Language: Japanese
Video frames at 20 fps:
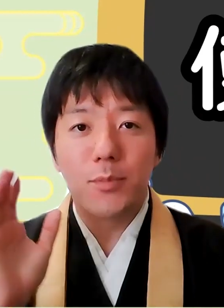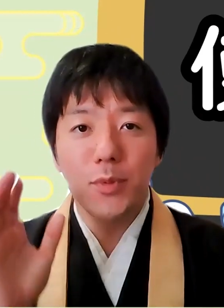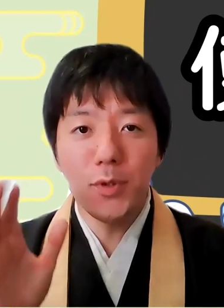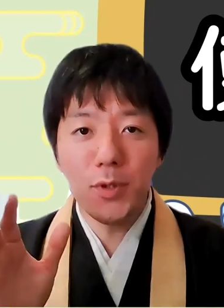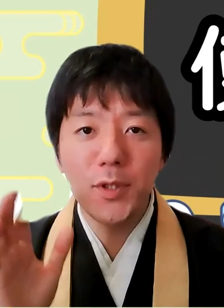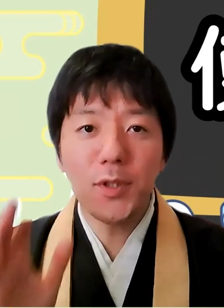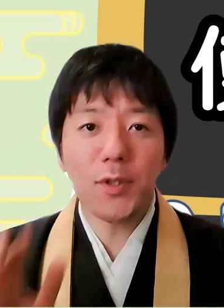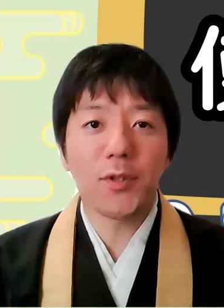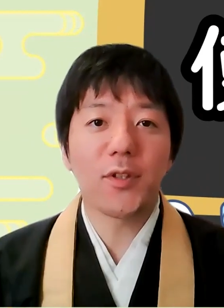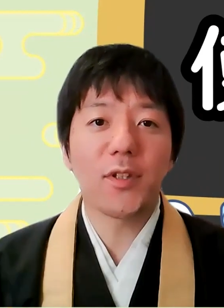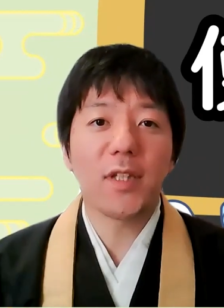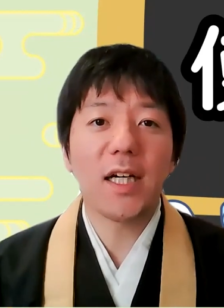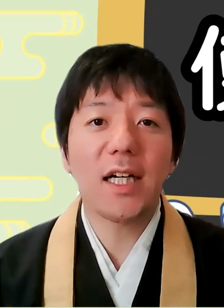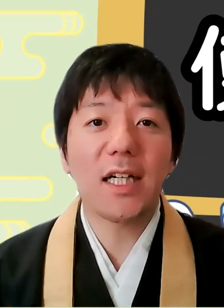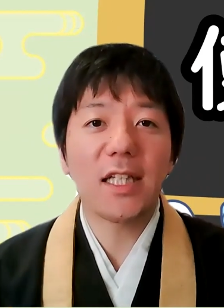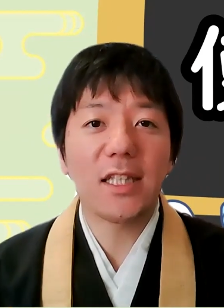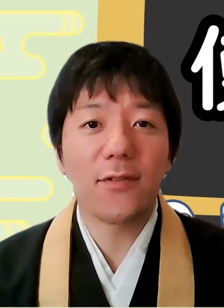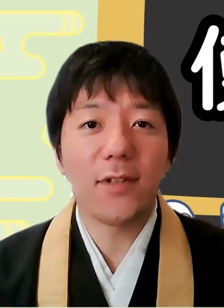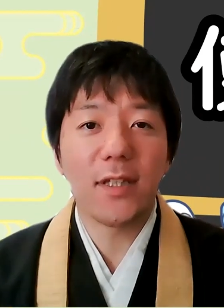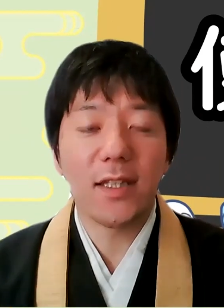仏教の
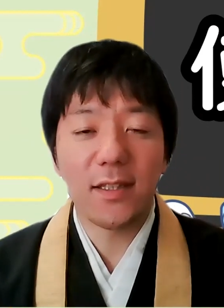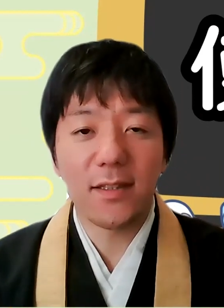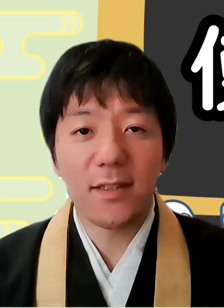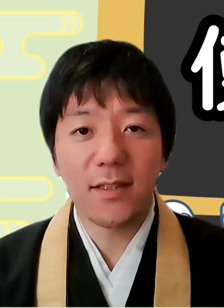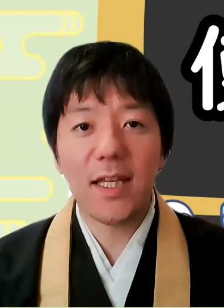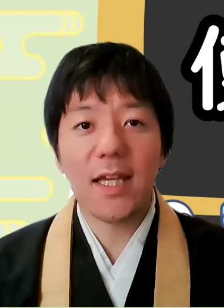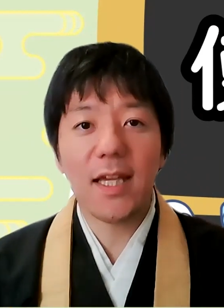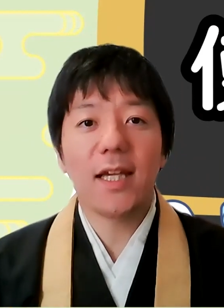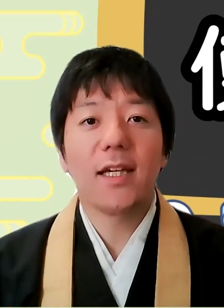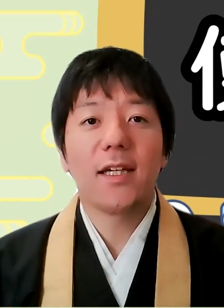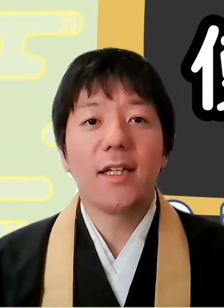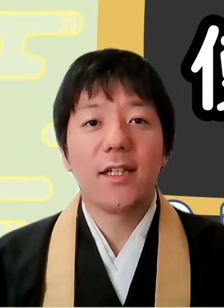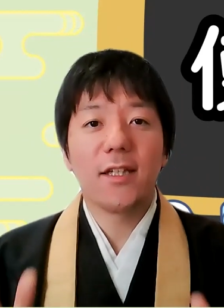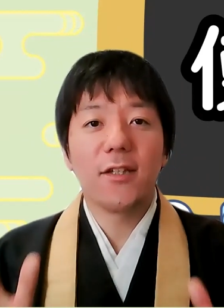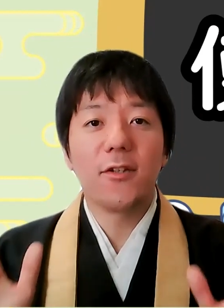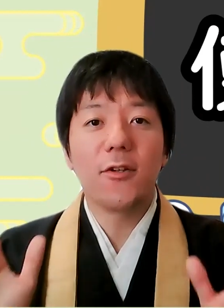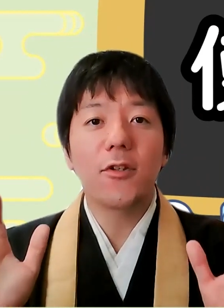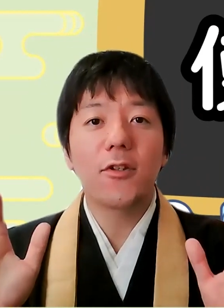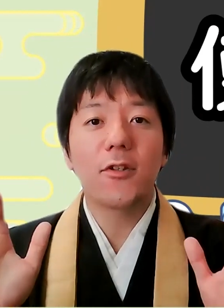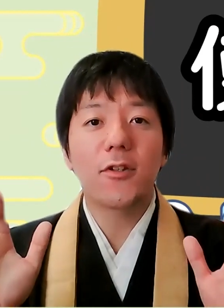中にはですね、
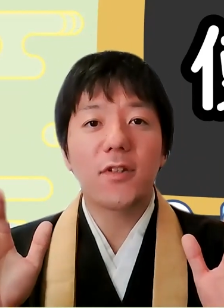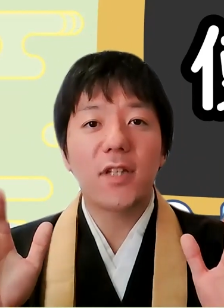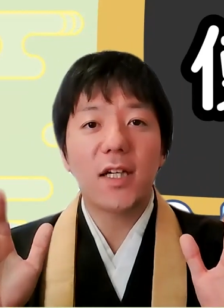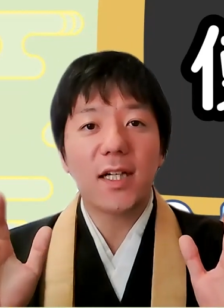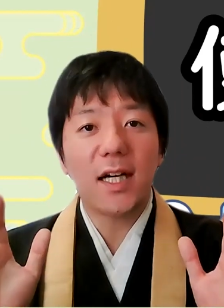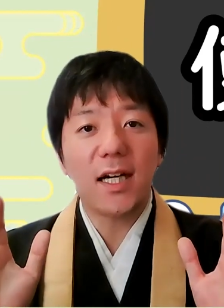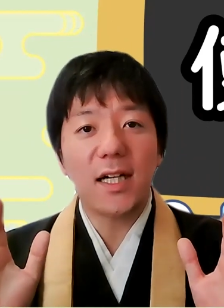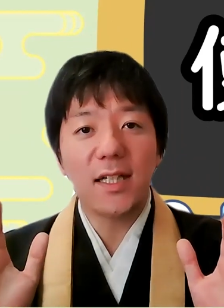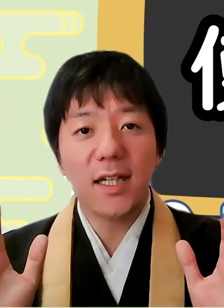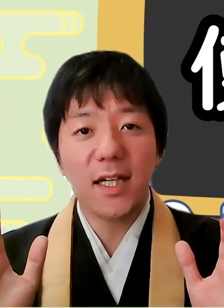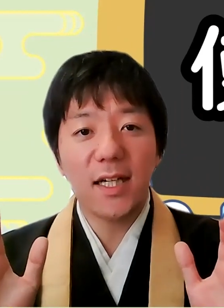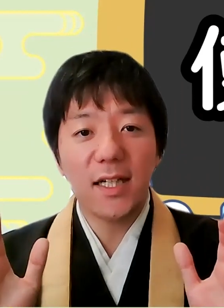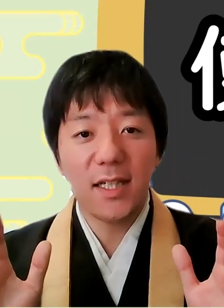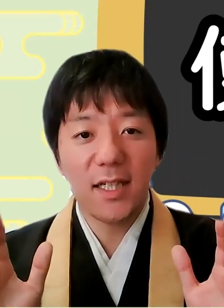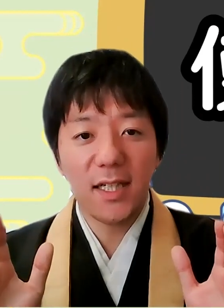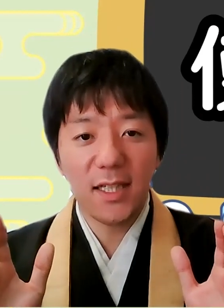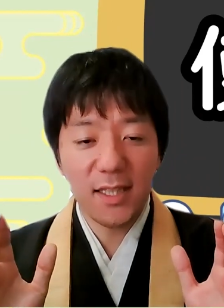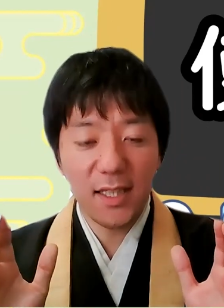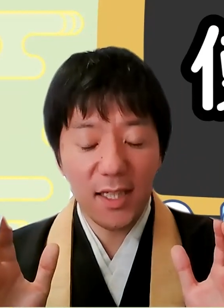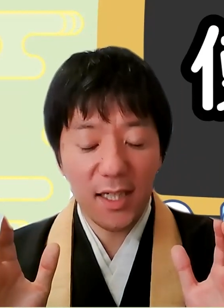いろいろな考え
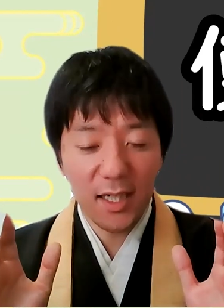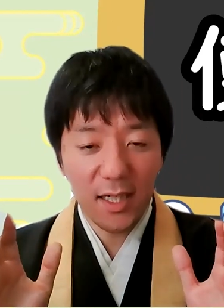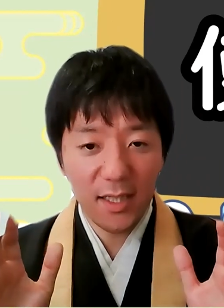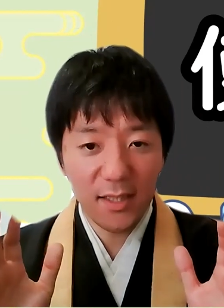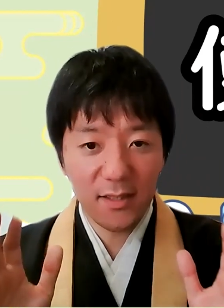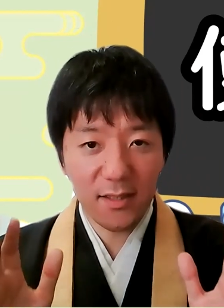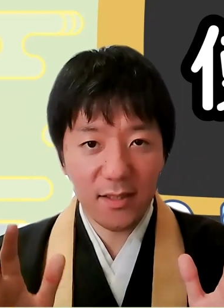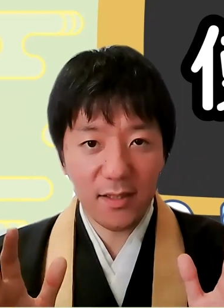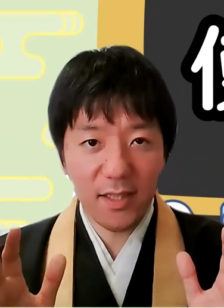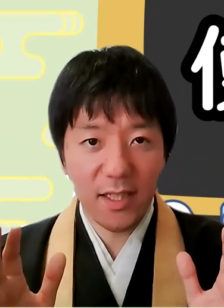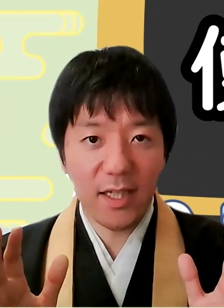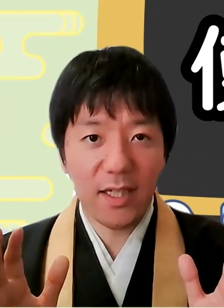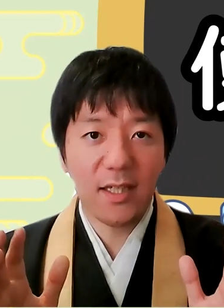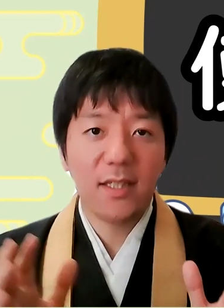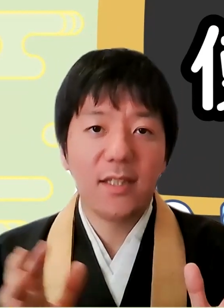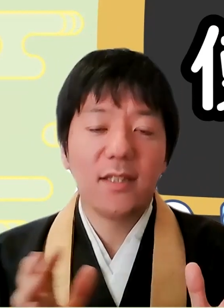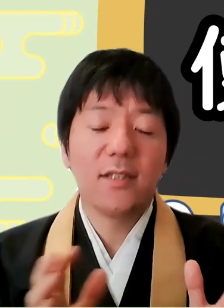方があって、